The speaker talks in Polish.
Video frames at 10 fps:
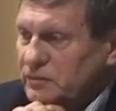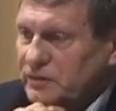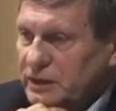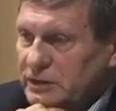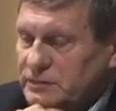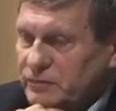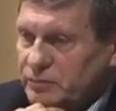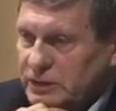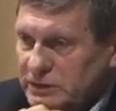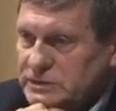trwale
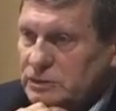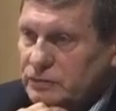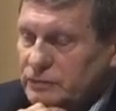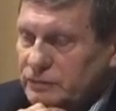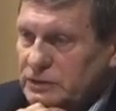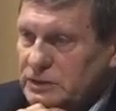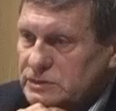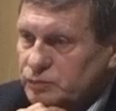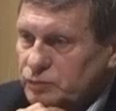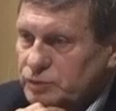w miarę zdrowe finanse